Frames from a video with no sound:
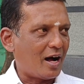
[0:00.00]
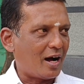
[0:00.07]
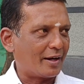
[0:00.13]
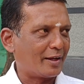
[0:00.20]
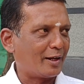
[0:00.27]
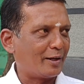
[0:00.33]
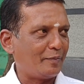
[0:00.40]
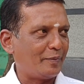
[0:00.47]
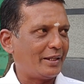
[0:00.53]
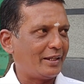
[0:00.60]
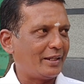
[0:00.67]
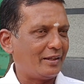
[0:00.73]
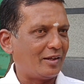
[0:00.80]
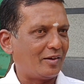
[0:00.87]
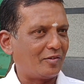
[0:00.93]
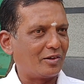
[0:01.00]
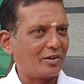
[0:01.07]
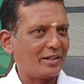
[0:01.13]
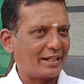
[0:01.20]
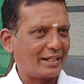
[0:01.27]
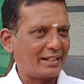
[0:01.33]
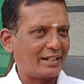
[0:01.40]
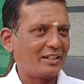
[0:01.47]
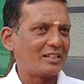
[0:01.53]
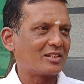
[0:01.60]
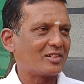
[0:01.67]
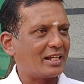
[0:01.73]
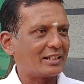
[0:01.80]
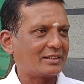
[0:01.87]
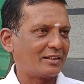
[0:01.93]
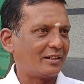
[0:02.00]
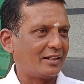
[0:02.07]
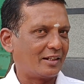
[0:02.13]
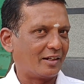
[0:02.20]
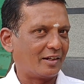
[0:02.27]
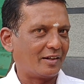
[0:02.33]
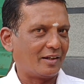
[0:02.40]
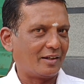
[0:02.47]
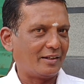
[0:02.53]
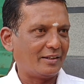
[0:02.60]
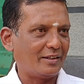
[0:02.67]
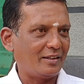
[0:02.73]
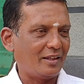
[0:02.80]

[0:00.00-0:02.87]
ஆனாலுமே அவங்களுக்கு நிறைய டிஸ்ட்ராக்ஷன் இருக்கிறதுனால